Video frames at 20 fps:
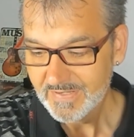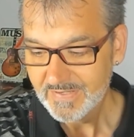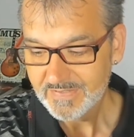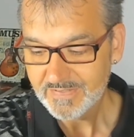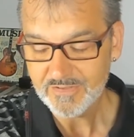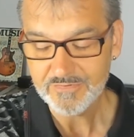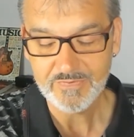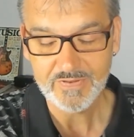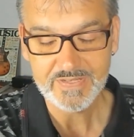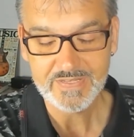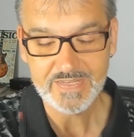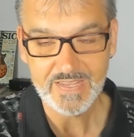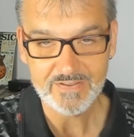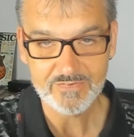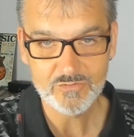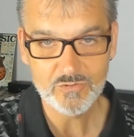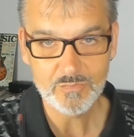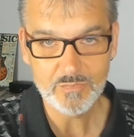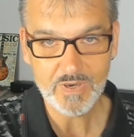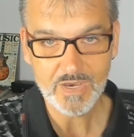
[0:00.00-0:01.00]
Das war die
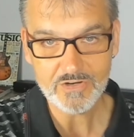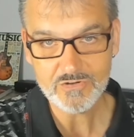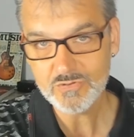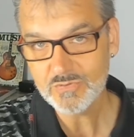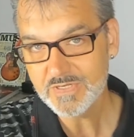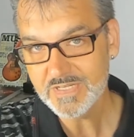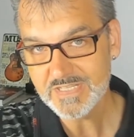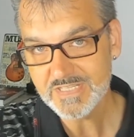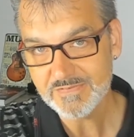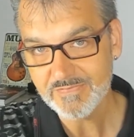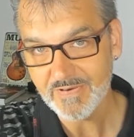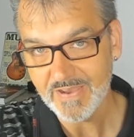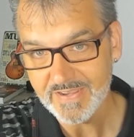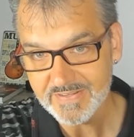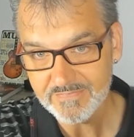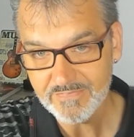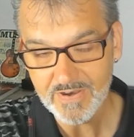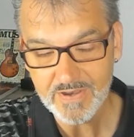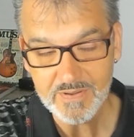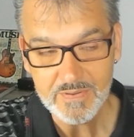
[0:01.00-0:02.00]
erste Überraschung. Die
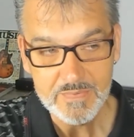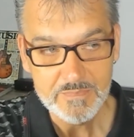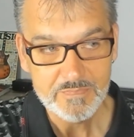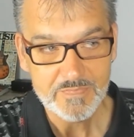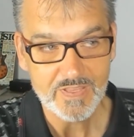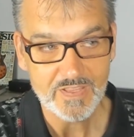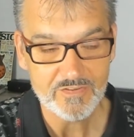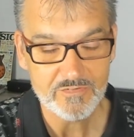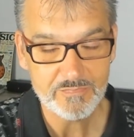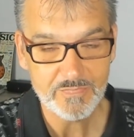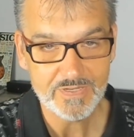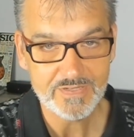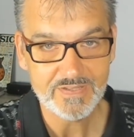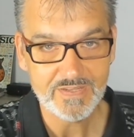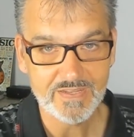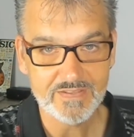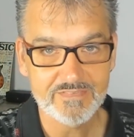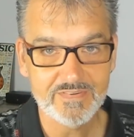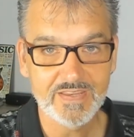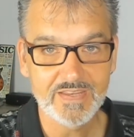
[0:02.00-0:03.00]
zweite war, dass man
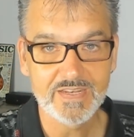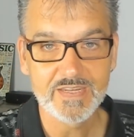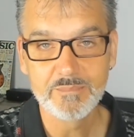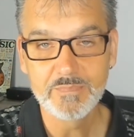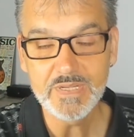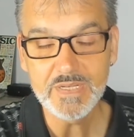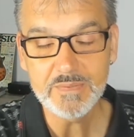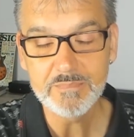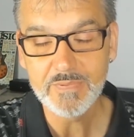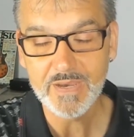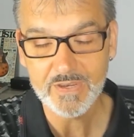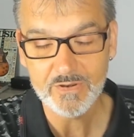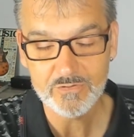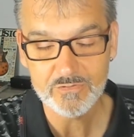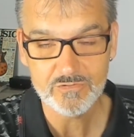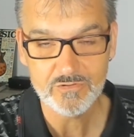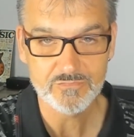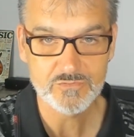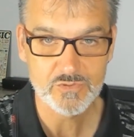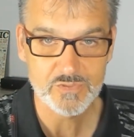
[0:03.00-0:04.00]
tatsächlich mit
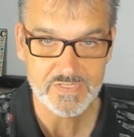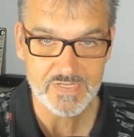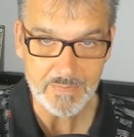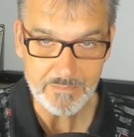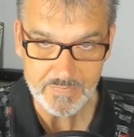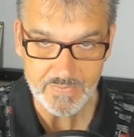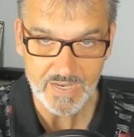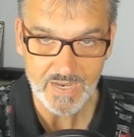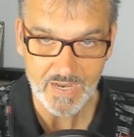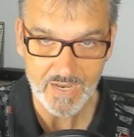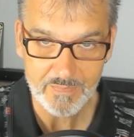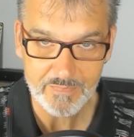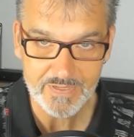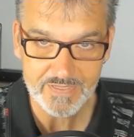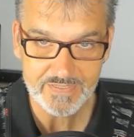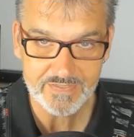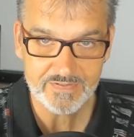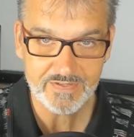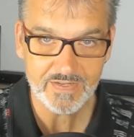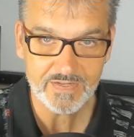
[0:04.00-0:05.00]
Microsoft
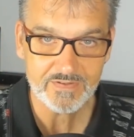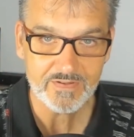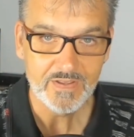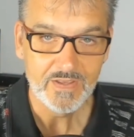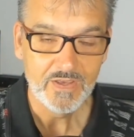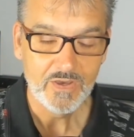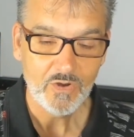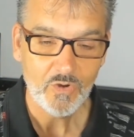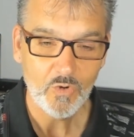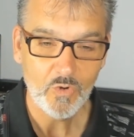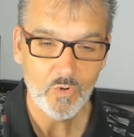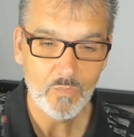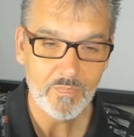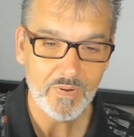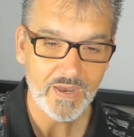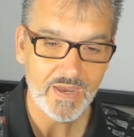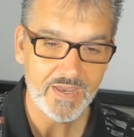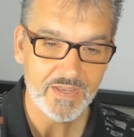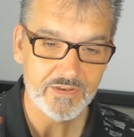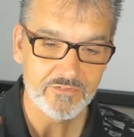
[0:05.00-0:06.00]
zusammengearbeitet hat,
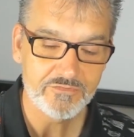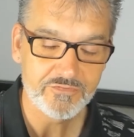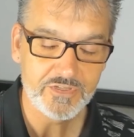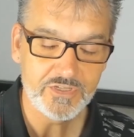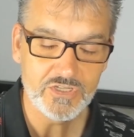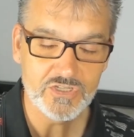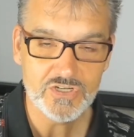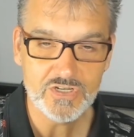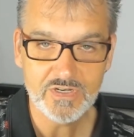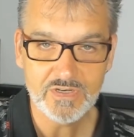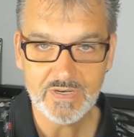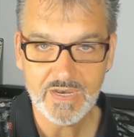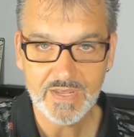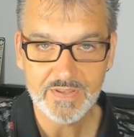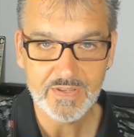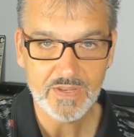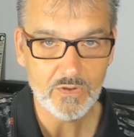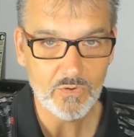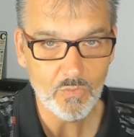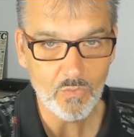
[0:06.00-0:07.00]
um ein Feature
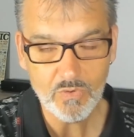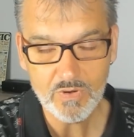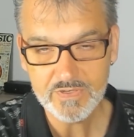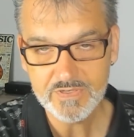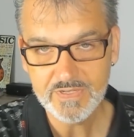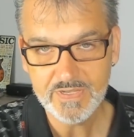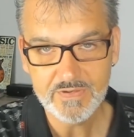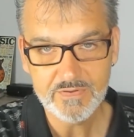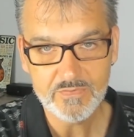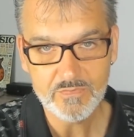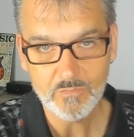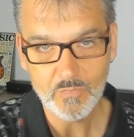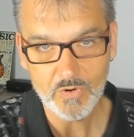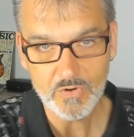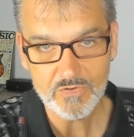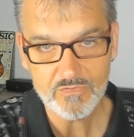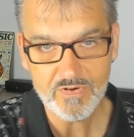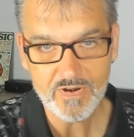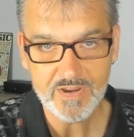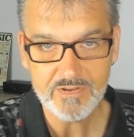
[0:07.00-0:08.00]
analog den
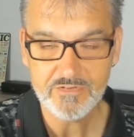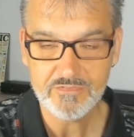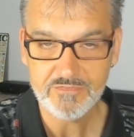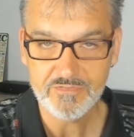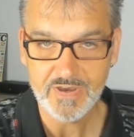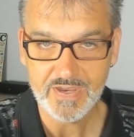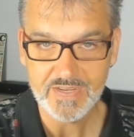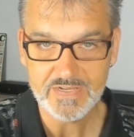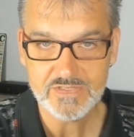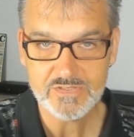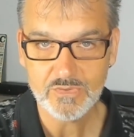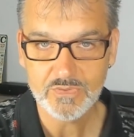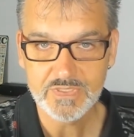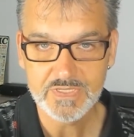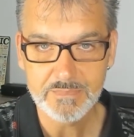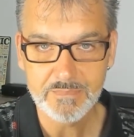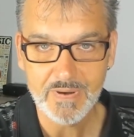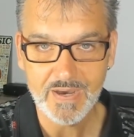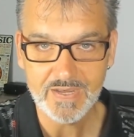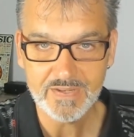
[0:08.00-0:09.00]
OneDrive Files on
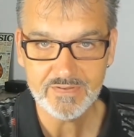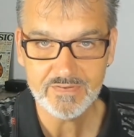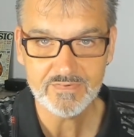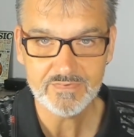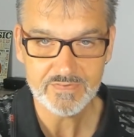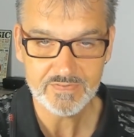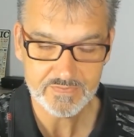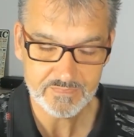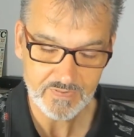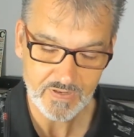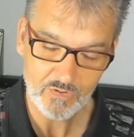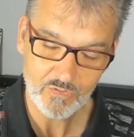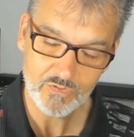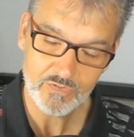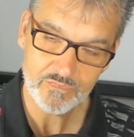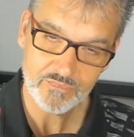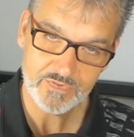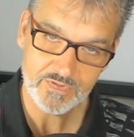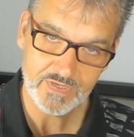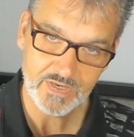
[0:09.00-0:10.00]
Demand äh,
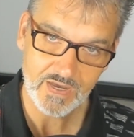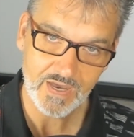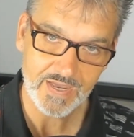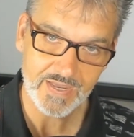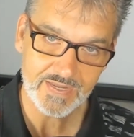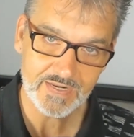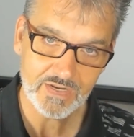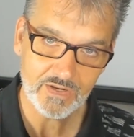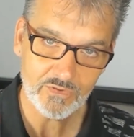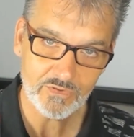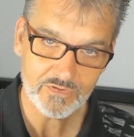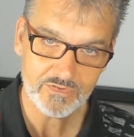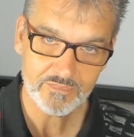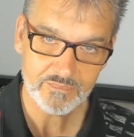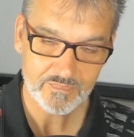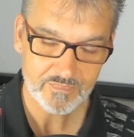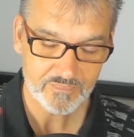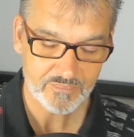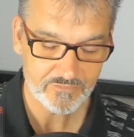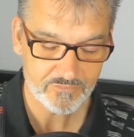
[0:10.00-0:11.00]
auch via iCloud
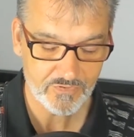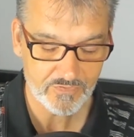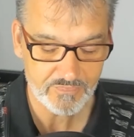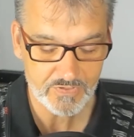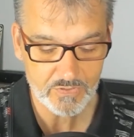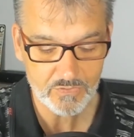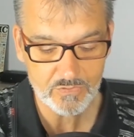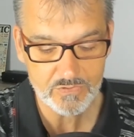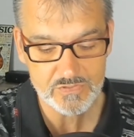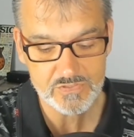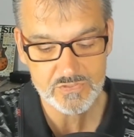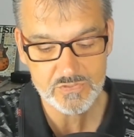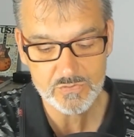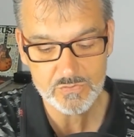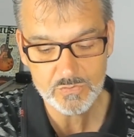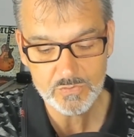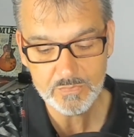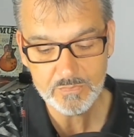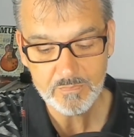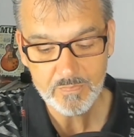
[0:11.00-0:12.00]
für Windows
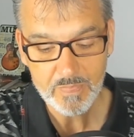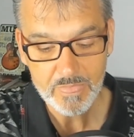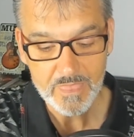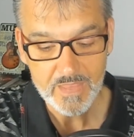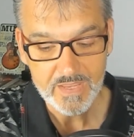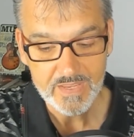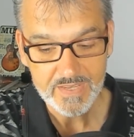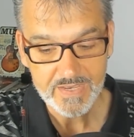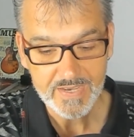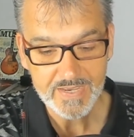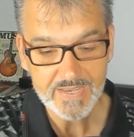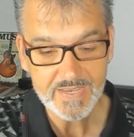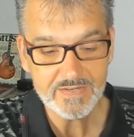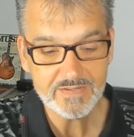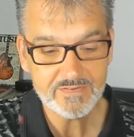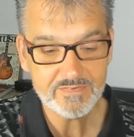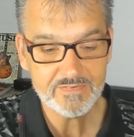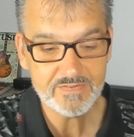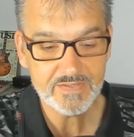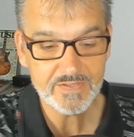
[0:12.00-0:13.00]
zu
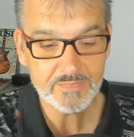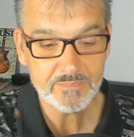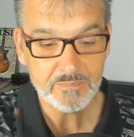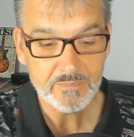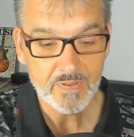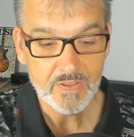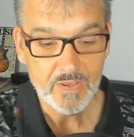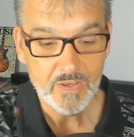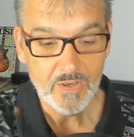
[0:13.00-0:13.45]
realisieren.